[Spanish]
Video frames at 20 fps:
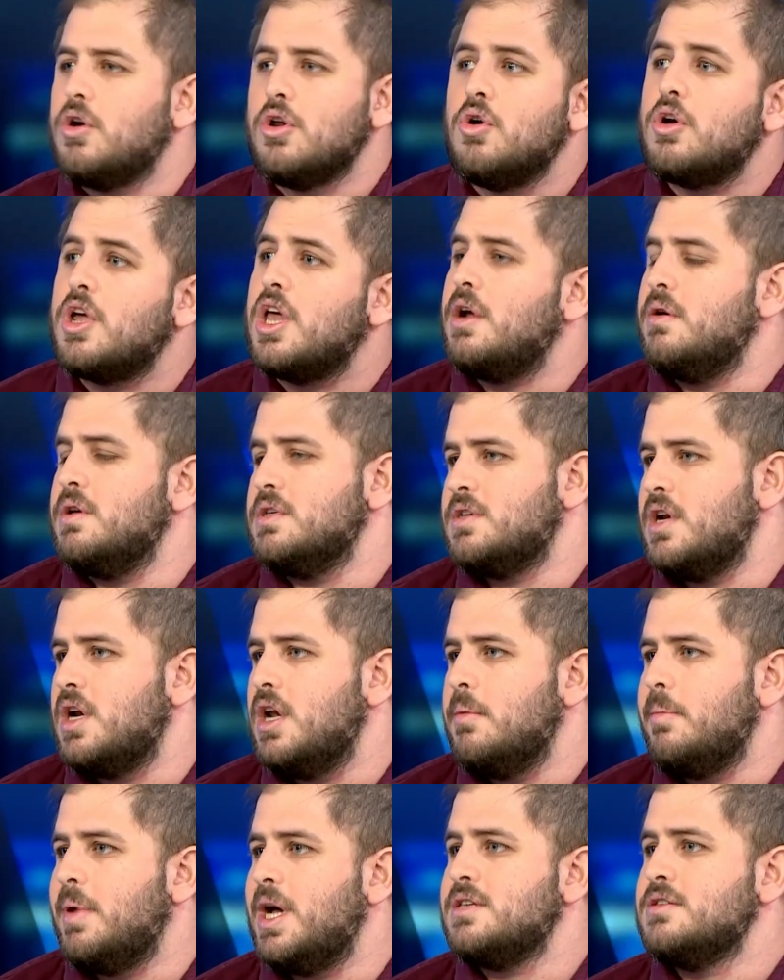que no quiera avanzar en
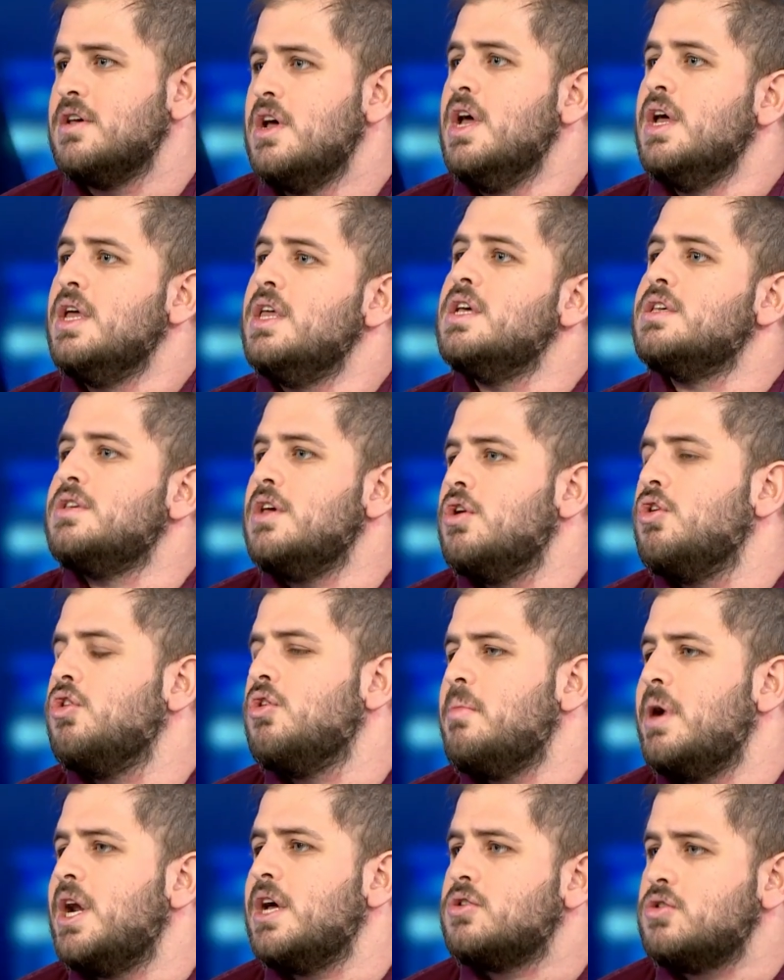la paz y decidieron
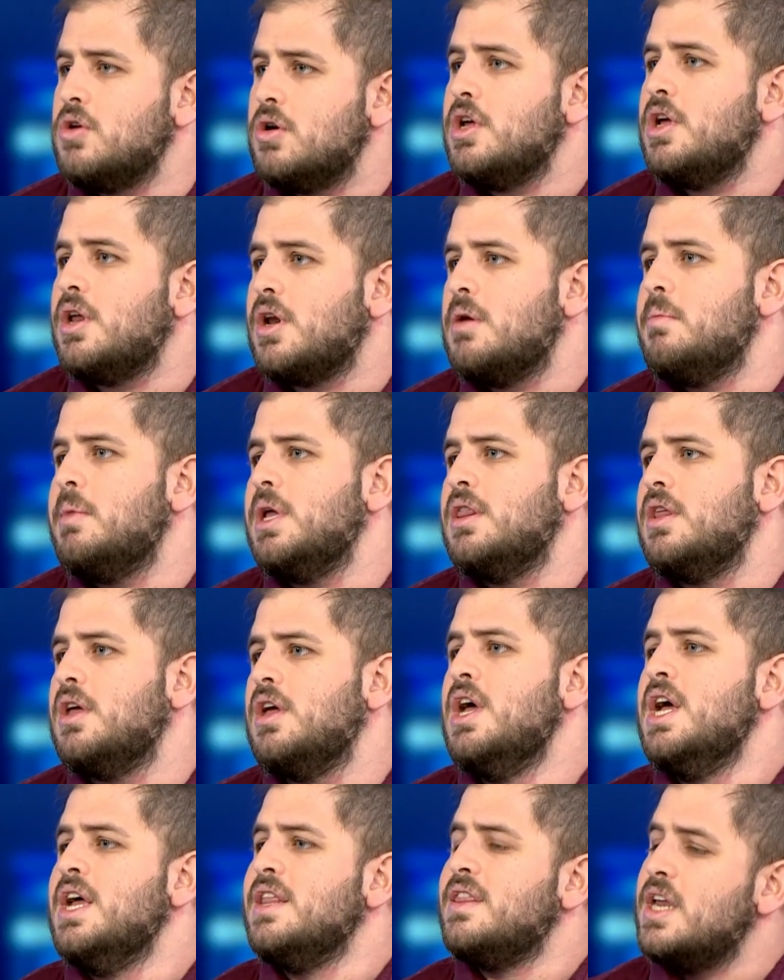tomar acciones y
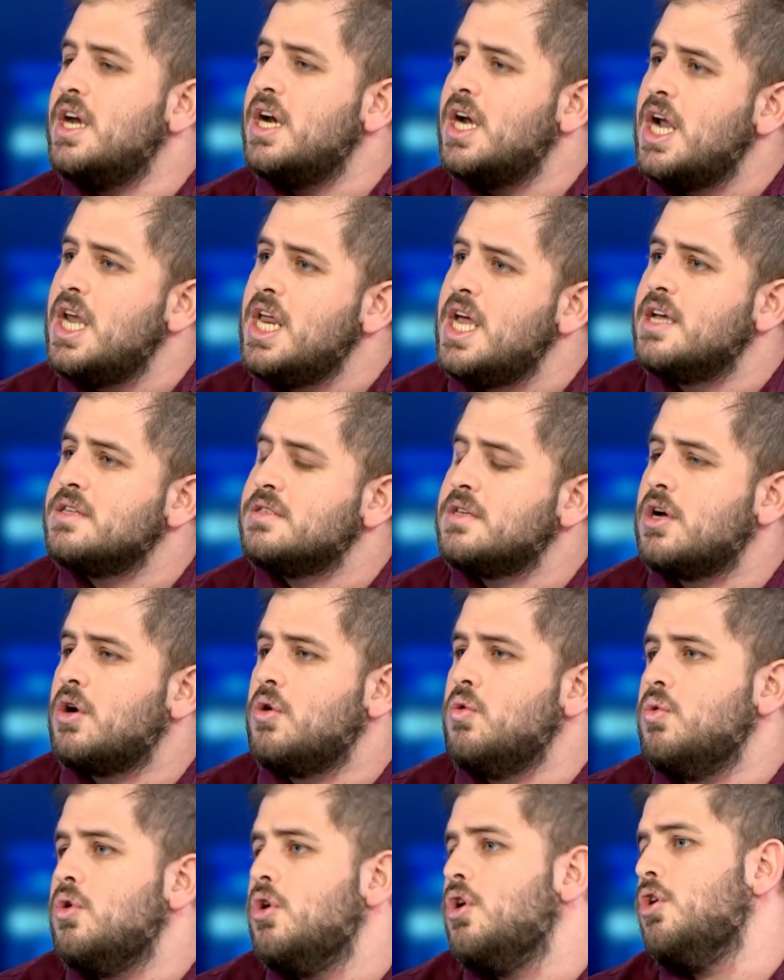realmente tener alianzas
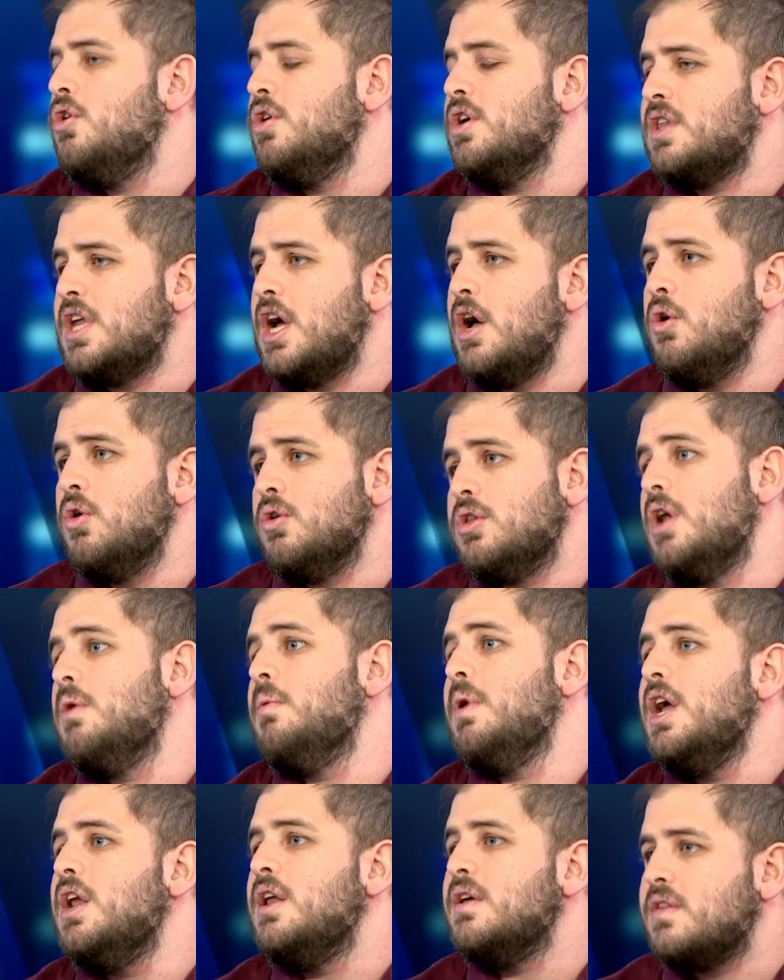con uno de los estados o tal
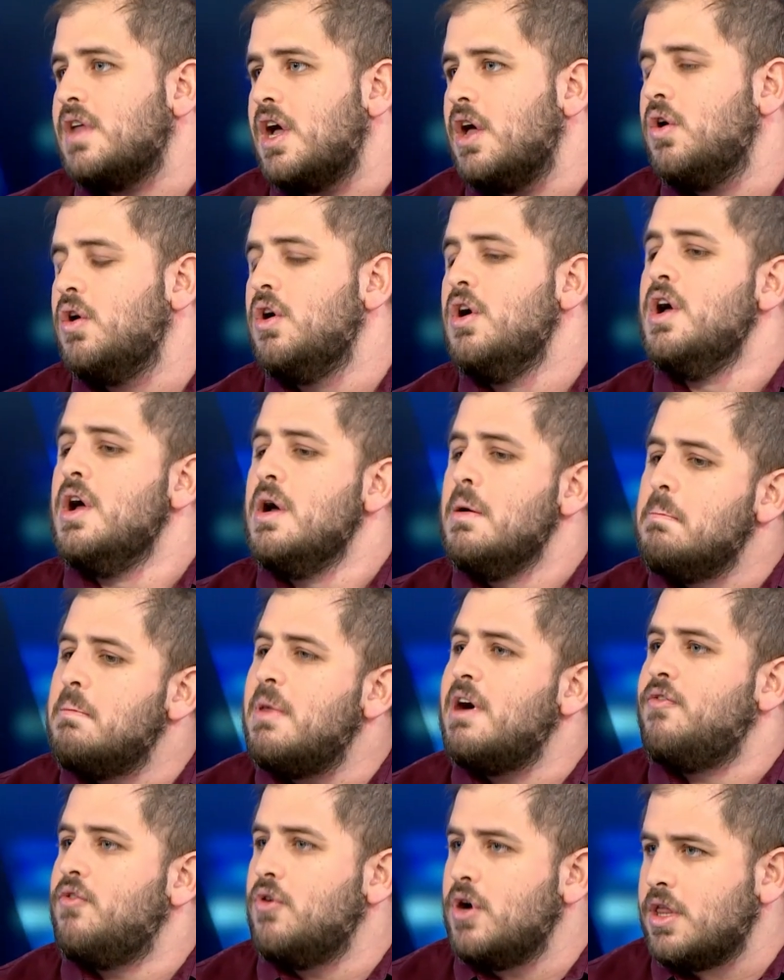vez el estado
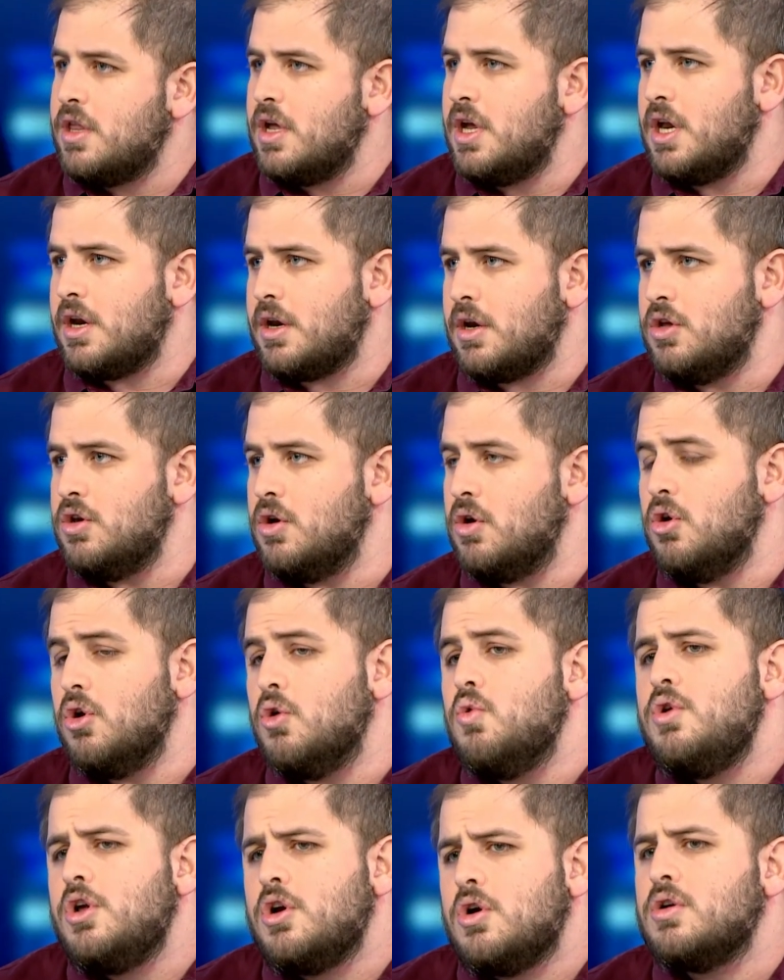más fuerte de la región. Lo
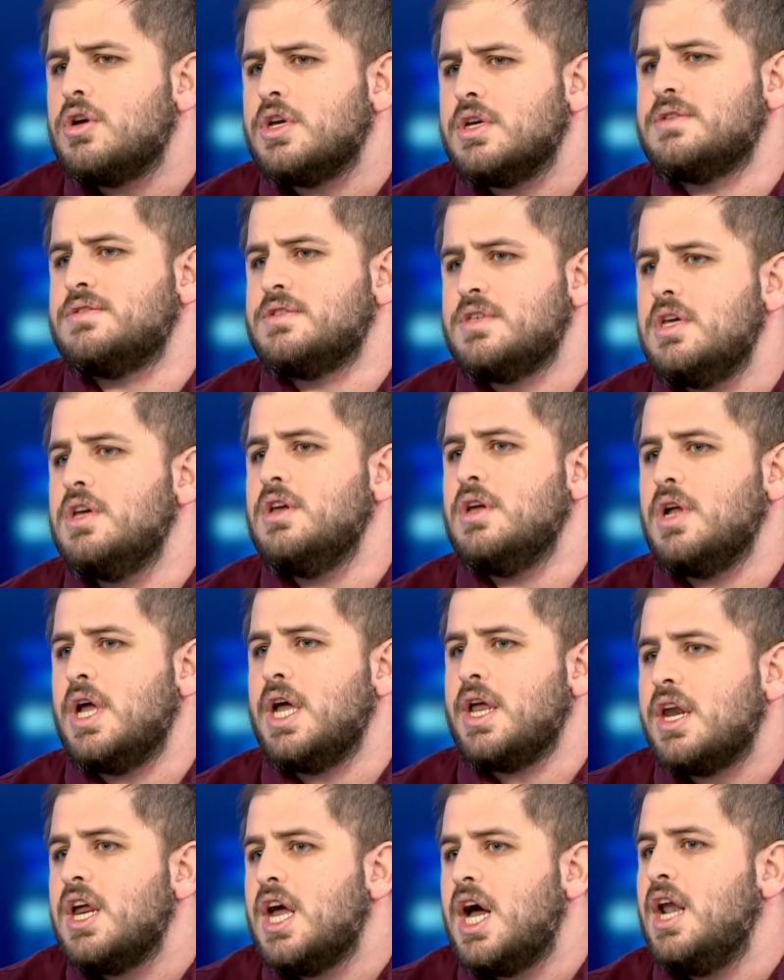único que sí
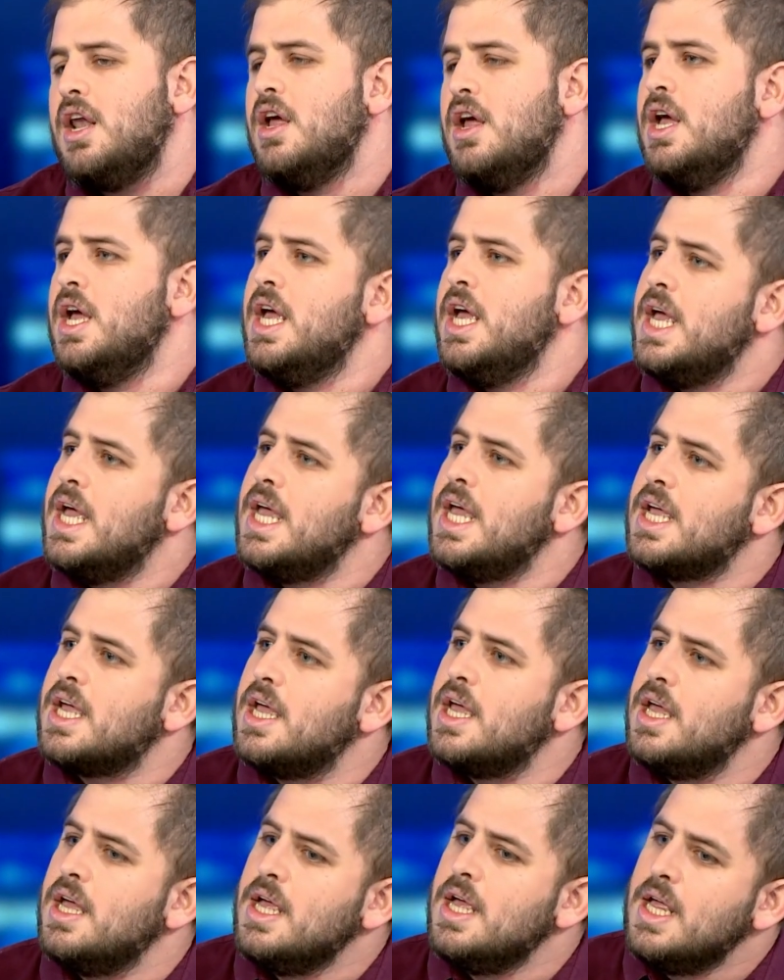es real es
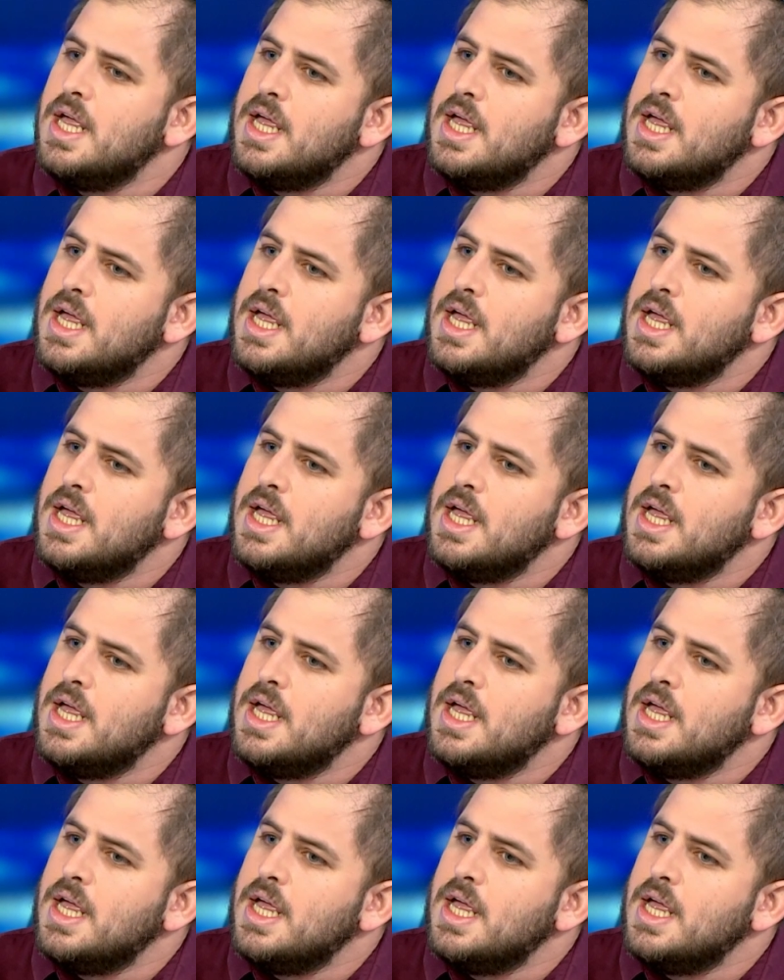que